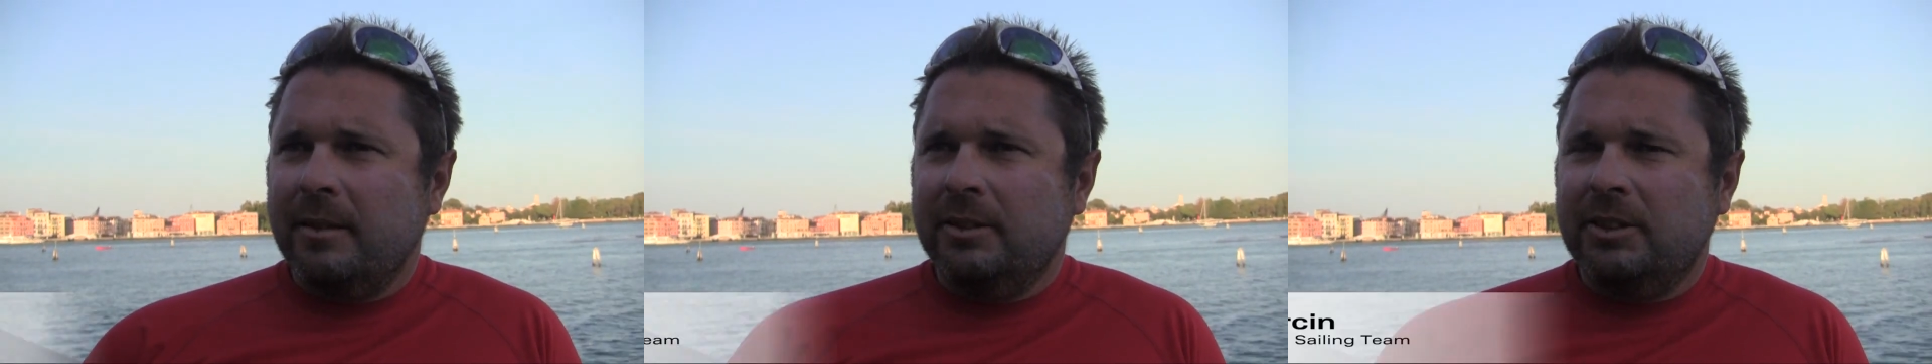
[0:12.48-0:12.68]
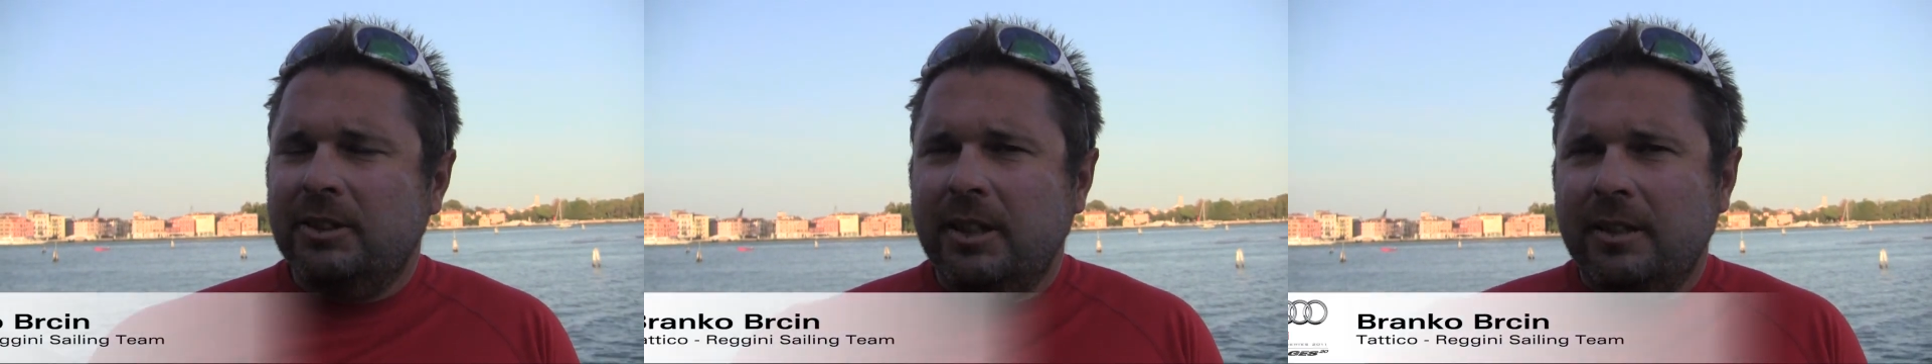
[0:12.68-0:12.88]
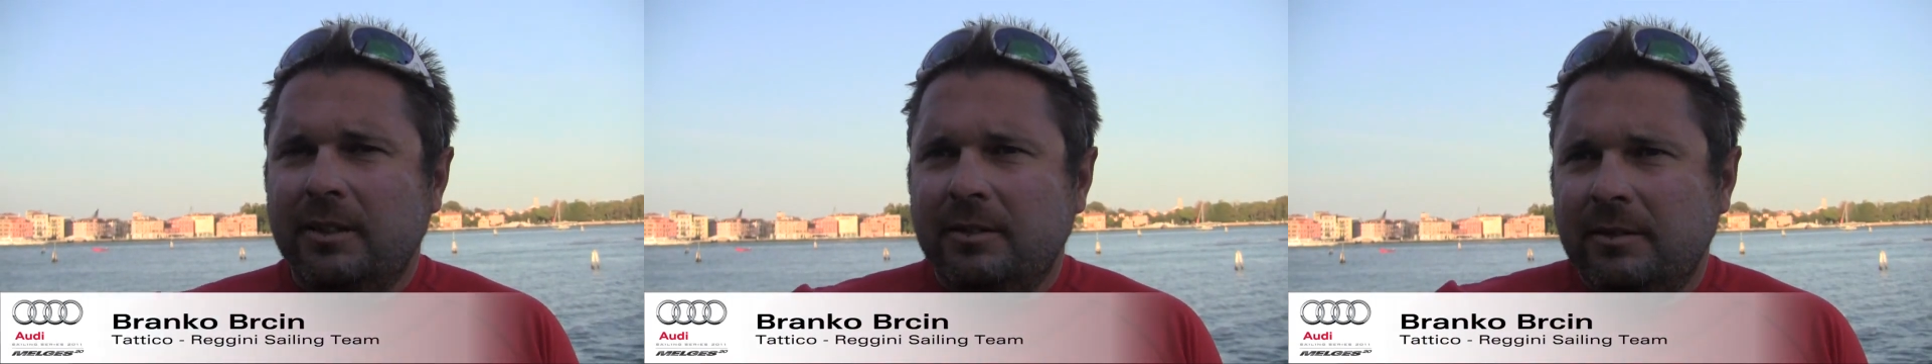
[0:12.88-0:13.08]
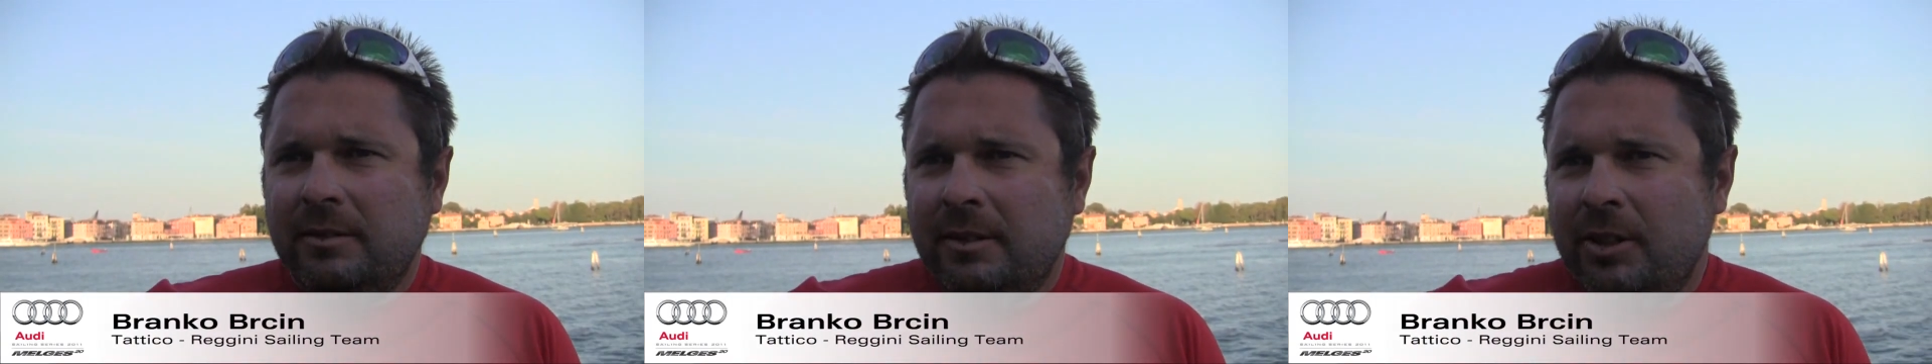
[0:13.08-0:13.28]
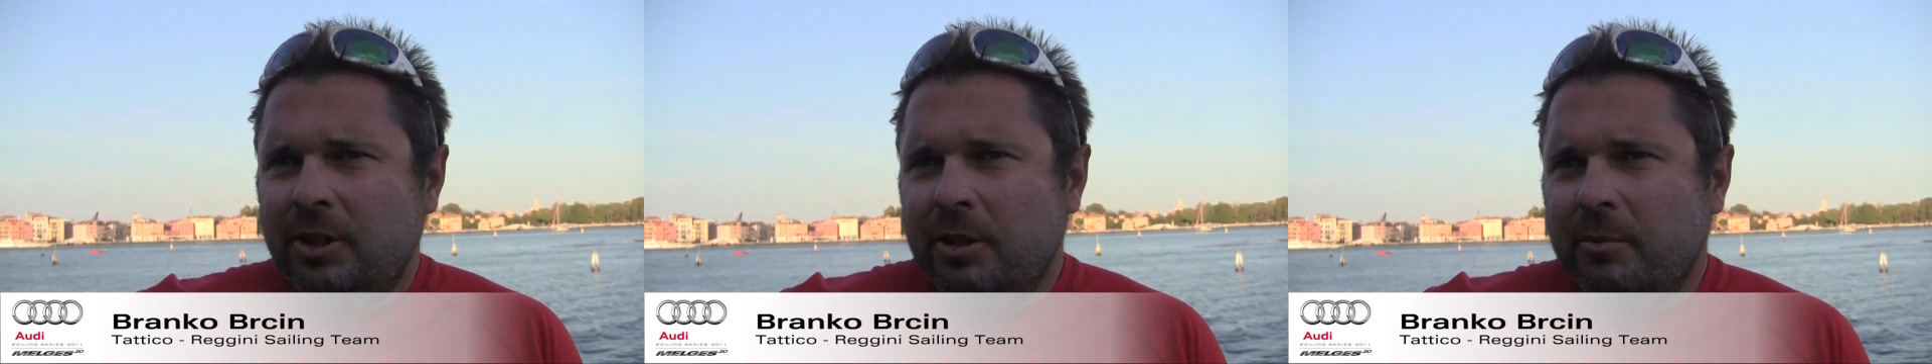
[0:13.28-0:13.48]
Sì,
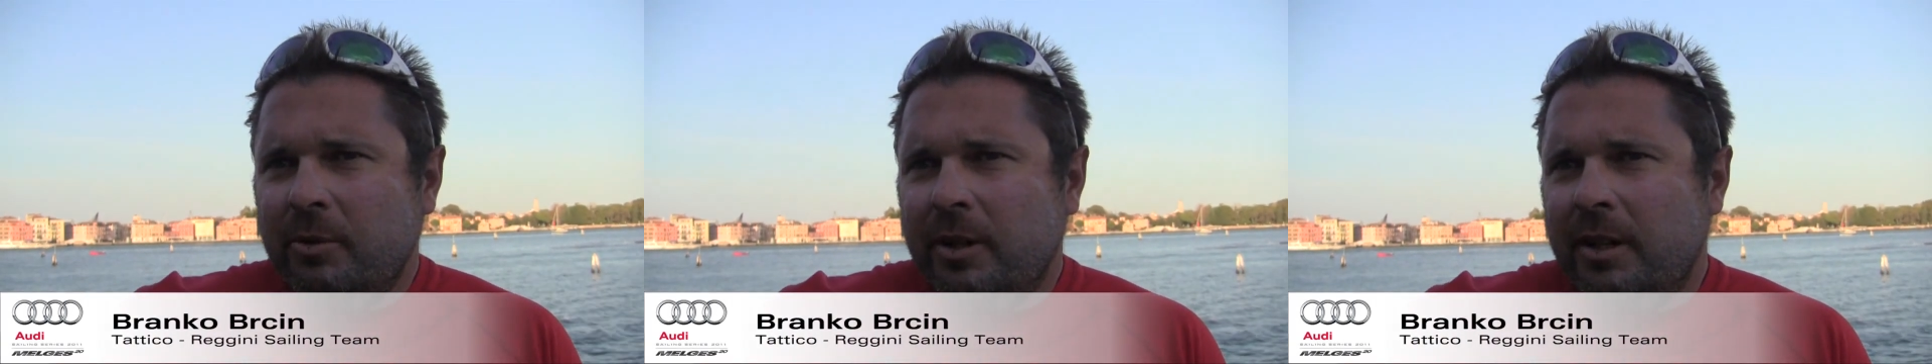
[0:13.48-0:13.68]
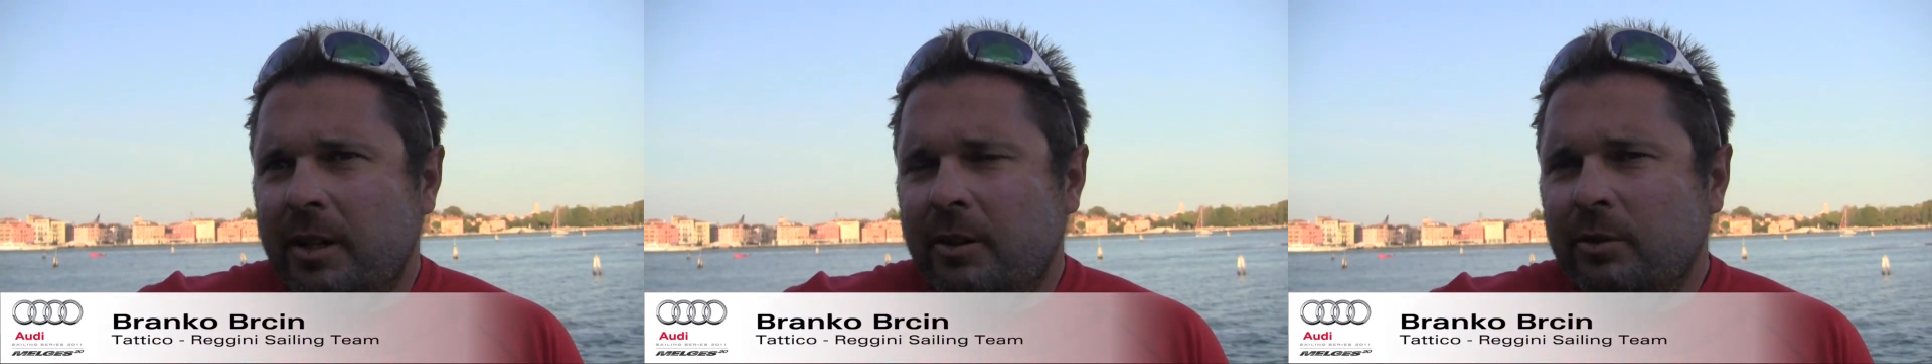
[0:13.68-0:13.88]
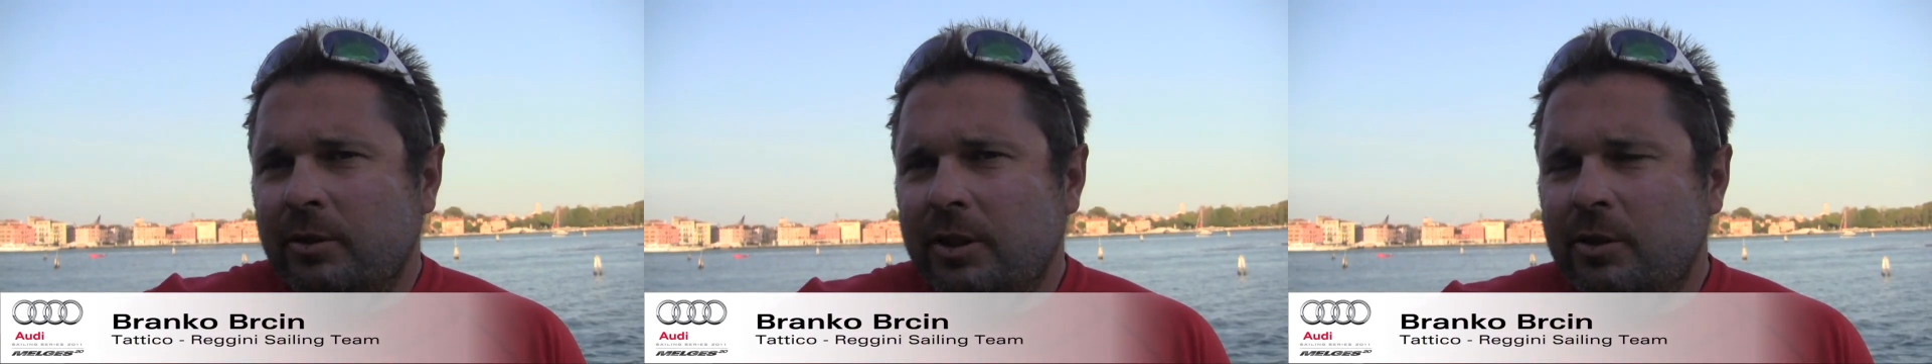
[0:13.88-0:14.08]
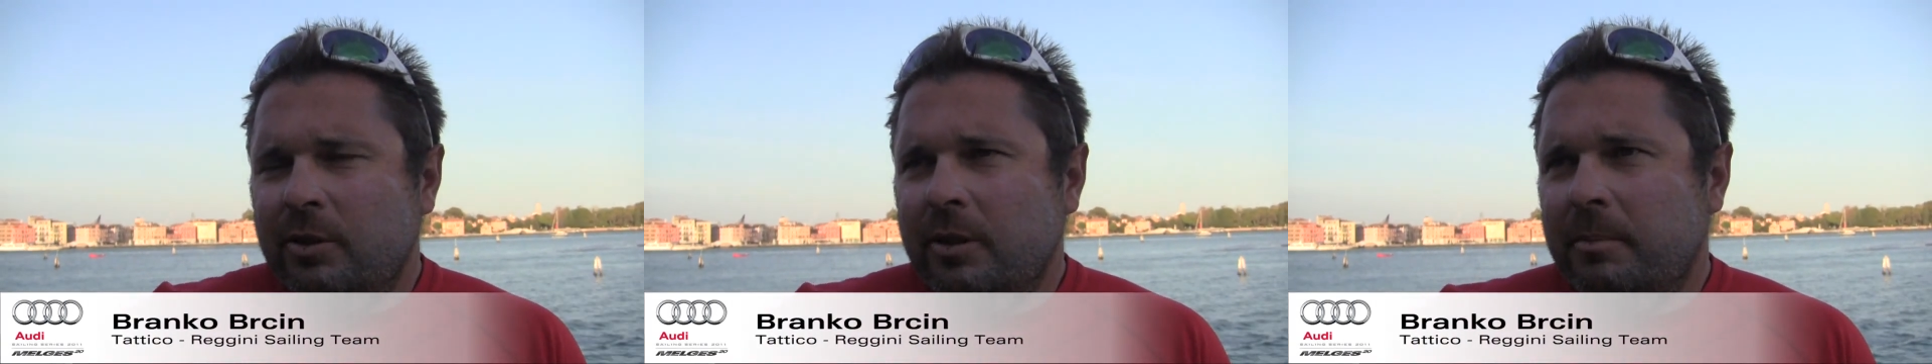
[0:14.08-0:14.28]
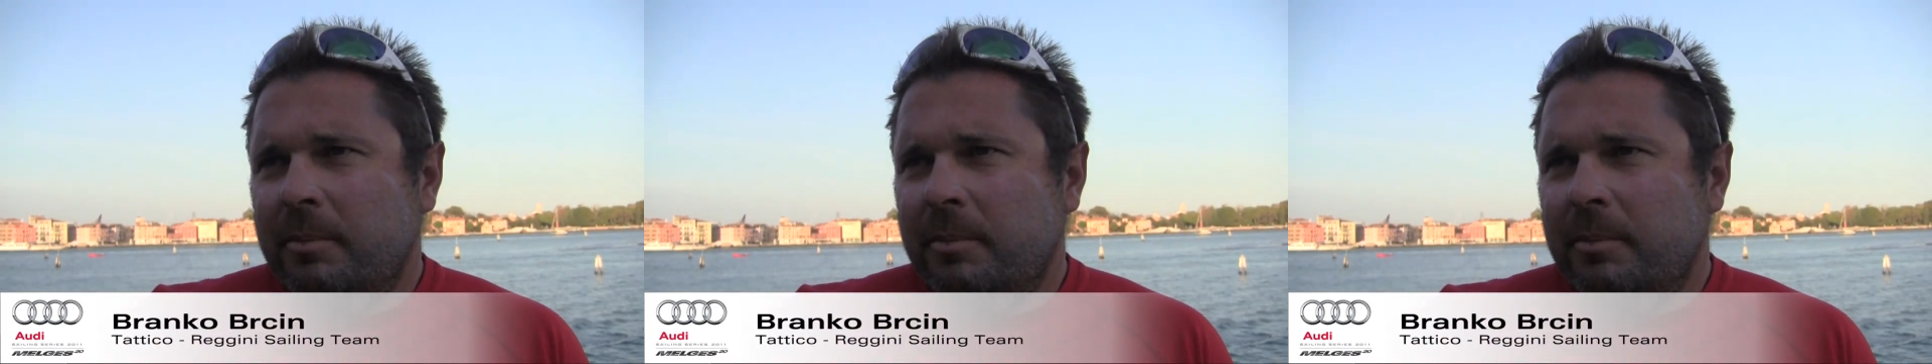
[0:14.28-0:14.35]
diciamo che le condizioni